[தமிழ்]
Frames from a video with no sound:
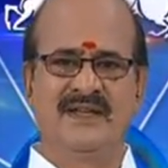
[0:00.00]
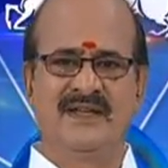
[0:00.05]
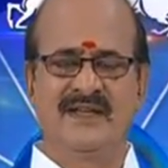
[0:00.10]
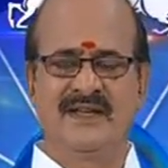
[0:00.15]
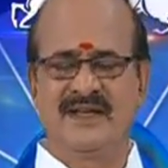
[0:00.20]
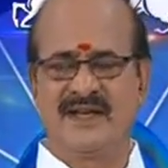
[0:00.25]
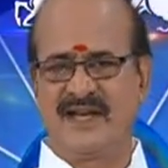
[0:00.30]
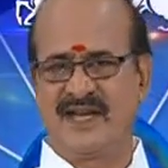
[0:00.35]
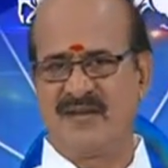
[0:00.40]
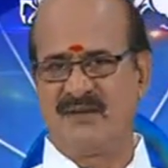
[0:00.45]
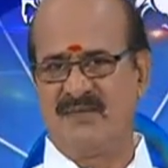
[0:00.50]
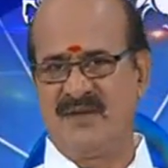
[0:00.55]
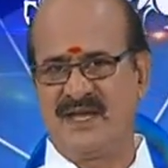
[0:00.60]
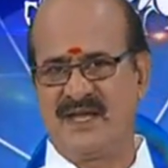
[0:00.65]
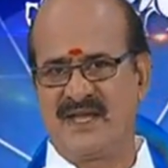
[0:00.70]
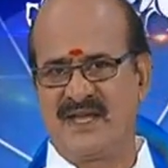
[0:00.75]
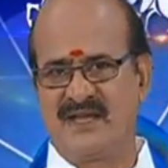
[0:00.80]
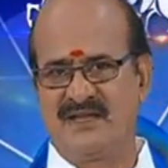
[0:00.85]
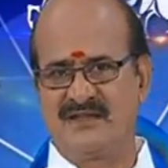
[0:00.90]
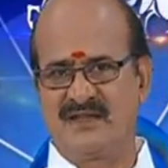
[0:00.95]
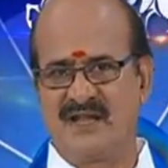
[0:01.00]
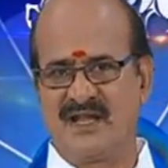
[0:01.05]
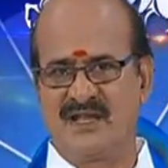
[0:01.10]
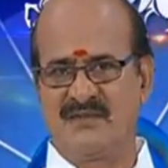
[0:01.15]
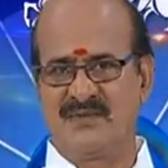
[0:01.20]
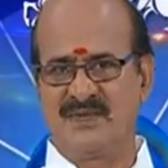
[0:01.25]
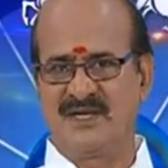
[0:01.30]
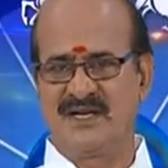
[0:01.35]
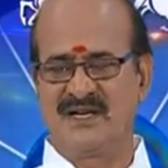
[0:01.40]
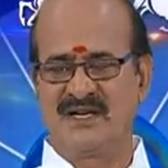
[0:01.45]
என்றைக்குமே
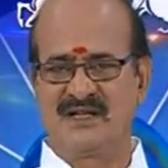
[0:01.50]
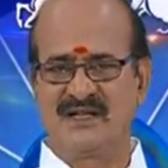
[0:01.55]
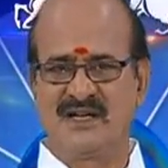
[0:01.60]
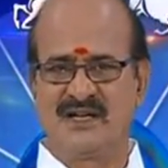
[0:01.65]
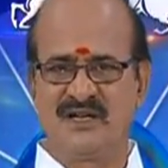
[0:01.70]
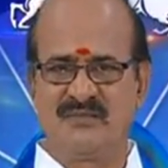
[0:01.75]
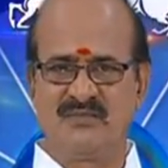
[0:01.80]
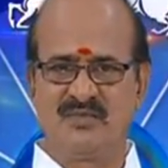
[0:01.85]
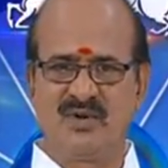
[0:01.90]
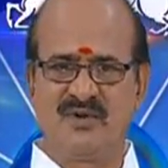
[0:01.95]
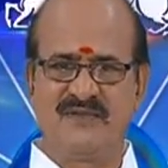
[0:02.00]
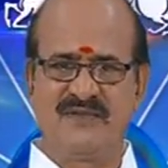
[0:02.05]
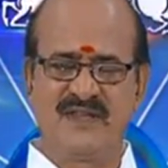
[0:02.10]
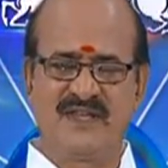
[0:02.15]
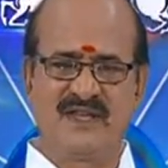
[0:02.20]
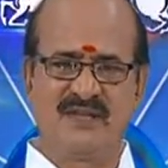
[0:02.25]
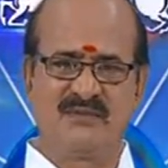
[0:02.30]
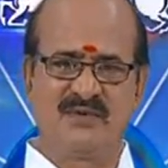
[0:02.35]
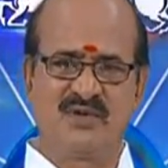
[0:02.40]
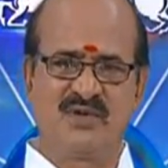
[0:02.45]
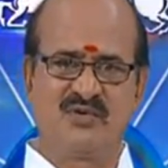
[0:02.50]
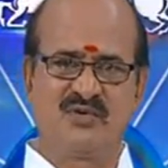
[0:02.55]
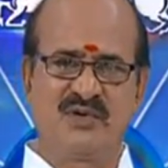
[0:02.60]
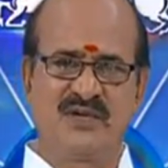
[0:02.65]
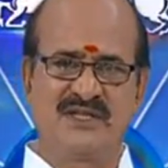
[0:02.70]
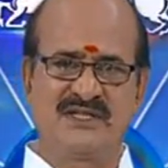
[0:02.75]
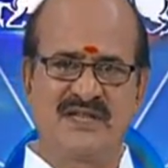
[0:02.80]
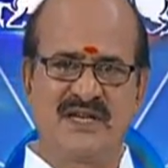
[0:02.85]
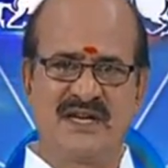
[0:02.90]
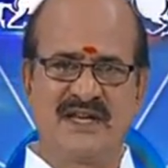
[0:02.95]
கேந்திராதிபதிகள் கெட்டுப்போவது என்பது கூட
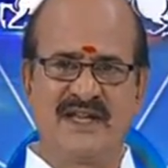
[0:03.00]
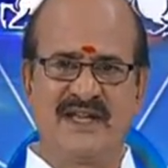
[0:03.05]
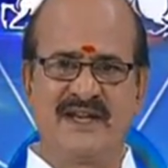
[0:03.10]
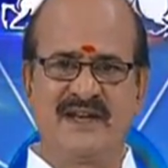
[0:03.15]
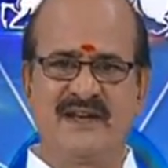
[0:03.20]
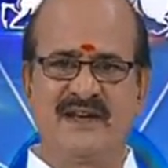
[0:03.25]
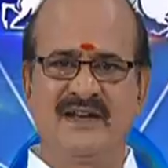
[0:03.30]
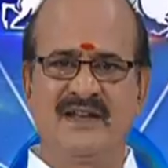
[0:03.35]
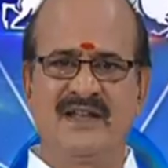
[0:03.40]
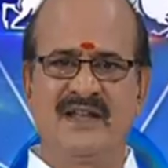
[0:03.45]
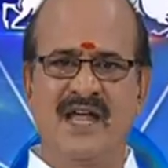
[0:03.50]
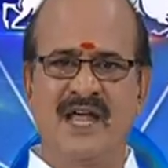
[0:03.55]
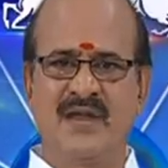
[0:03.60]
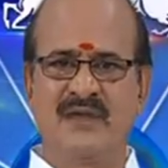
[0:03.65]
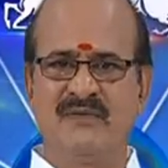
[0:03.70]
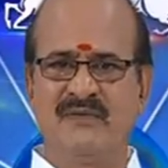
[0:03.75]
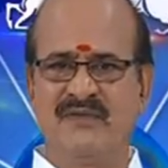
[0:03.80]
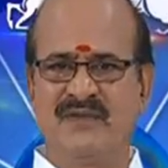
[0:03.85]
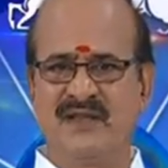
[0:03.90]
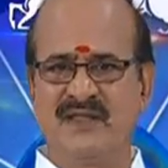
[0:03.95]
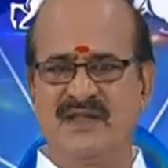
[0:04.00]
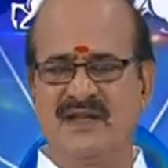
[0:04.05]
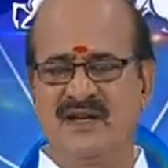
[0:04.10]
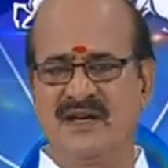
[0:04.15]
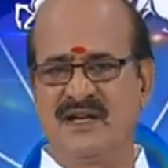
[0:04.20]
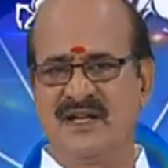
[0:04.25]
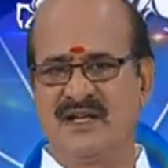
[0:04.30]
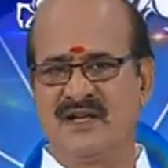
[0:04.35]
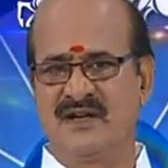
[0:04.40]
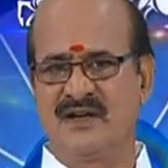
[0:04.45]
சில நேரங்களில் அறிவு
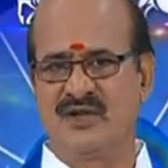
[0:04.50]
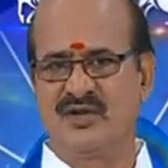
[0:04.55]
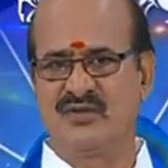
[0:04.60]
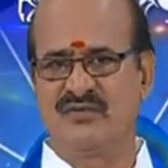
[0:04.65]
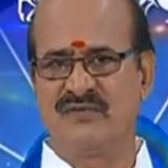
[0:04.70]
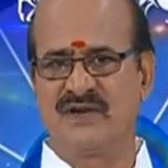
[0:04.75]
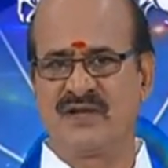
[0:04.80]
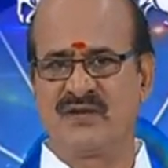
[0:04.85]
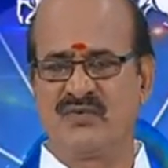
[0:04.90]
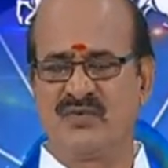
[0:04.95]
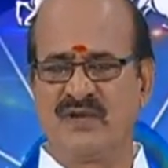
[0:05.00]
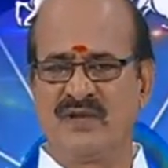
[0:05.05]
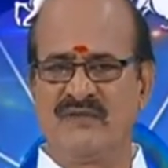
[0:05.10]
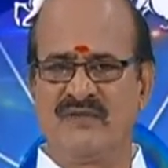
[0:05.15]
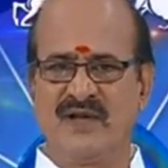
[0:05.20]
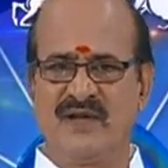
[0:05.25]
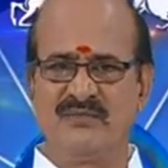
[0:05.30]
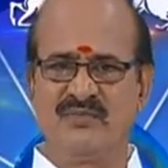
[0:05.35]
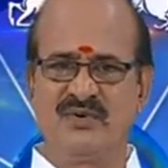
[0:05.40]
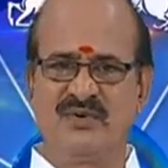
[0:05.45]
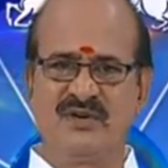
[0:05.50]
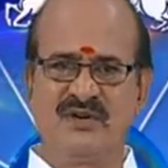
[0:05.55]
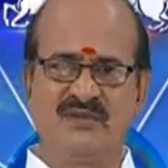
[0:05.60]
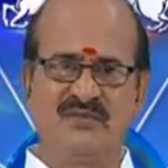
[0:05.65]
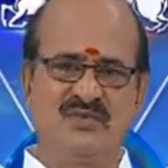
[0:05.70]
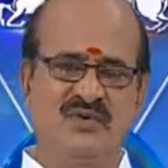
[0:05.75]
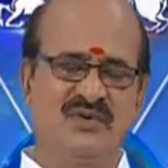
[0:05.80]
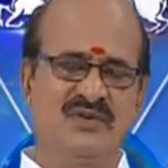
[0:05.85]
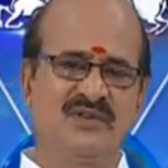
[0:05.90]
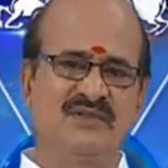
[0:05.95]
விருத்திகளை கெடுத்துவிடக்கூடிய
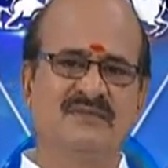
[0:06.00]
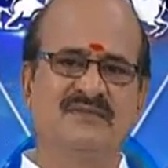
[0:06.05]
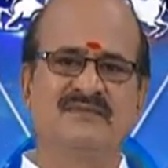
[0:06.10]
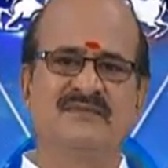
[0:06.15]
வாய்ப்புகளும் உண்டு